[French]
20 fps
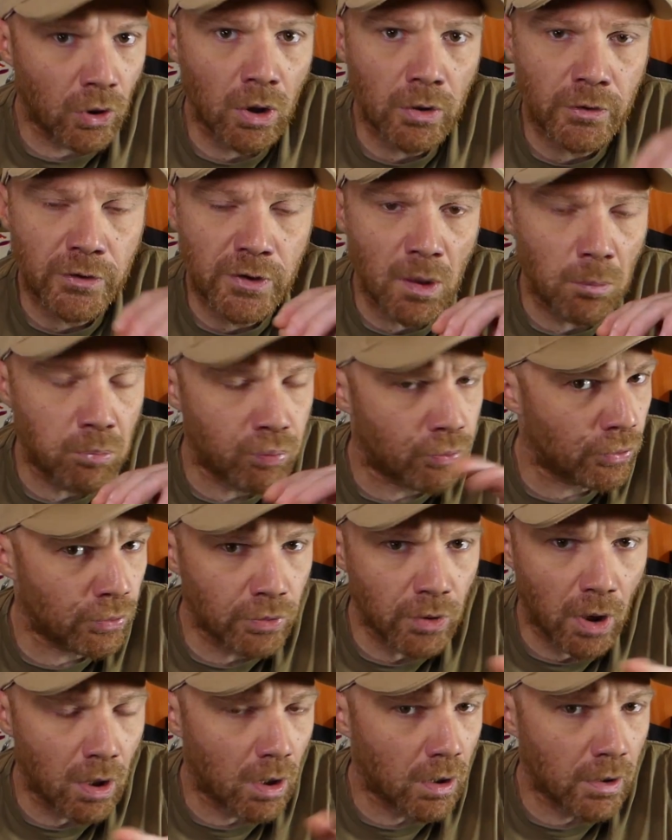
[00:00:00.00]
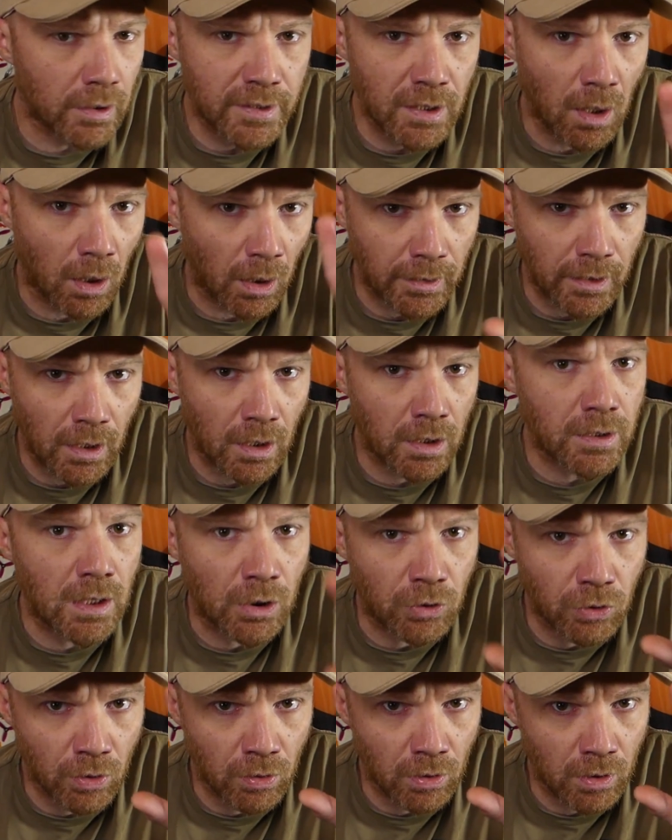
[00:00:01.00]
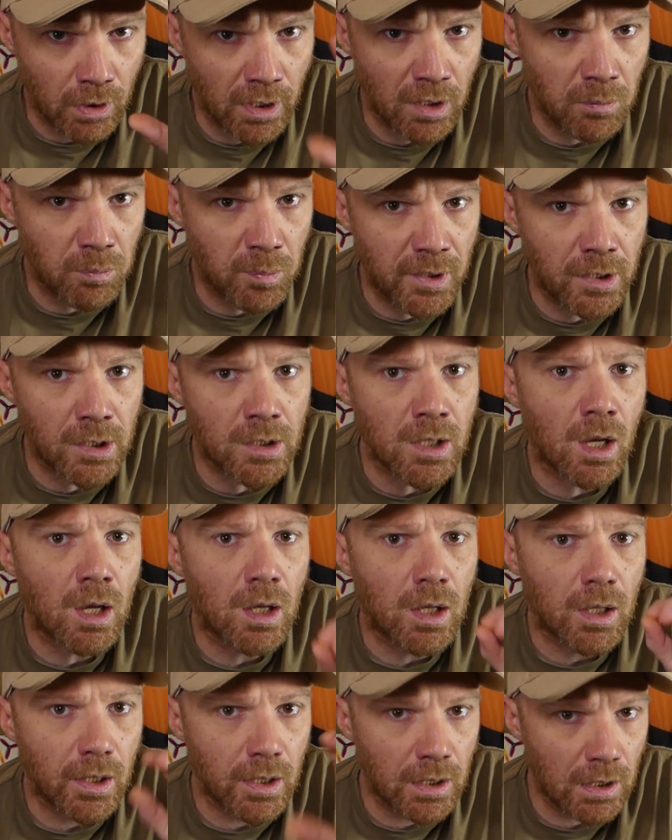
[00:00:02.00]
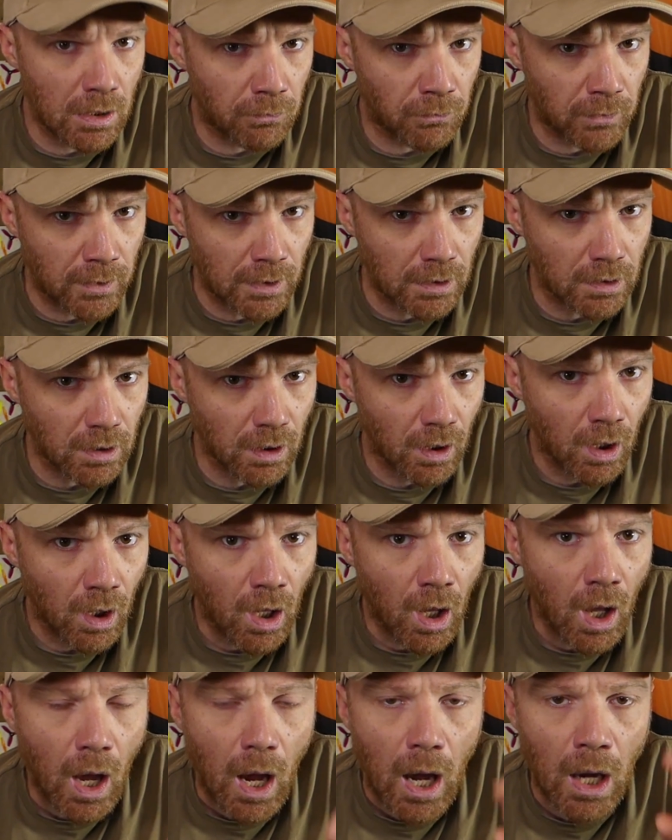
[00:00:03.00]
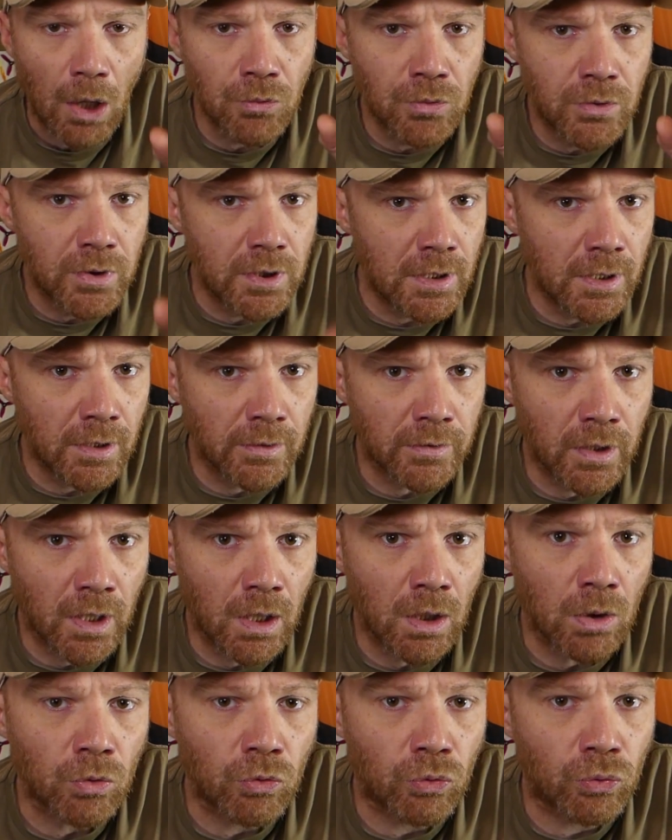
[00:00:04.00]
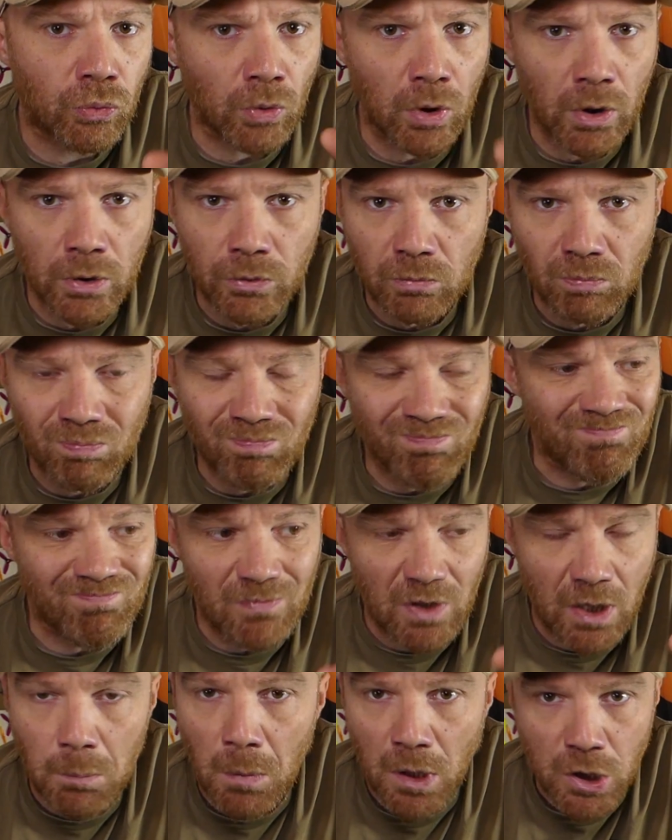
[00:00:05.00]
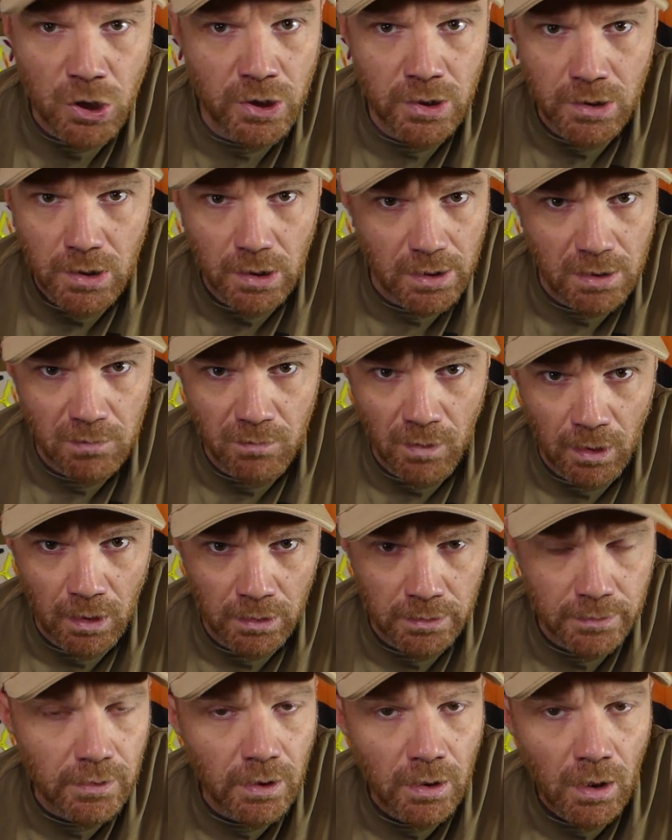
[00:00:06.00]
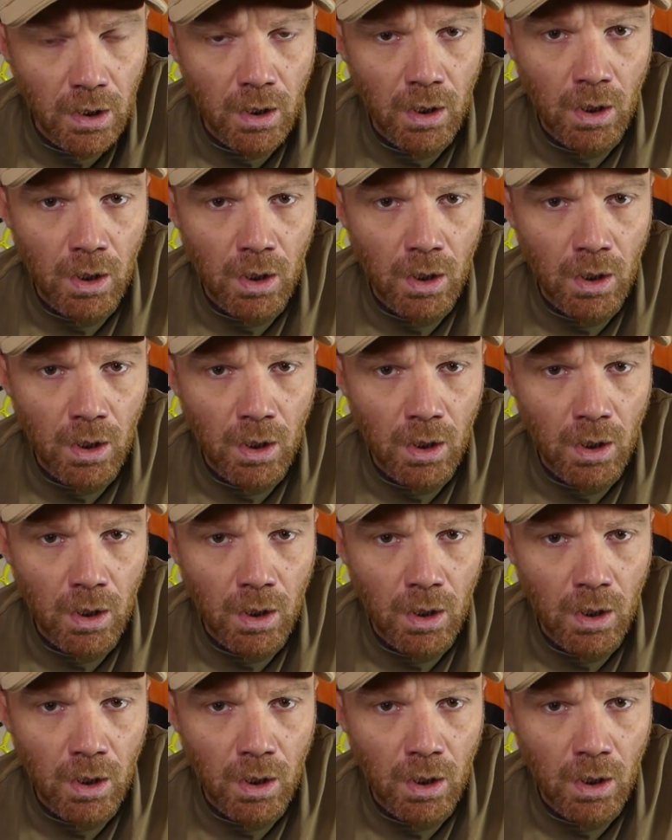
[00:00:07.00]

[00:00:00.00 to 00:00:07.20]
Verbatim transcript: aux, il n'y a plus euh, a rien, il n'y a que les PID et les filtres à utiliser sur les machines équivalentes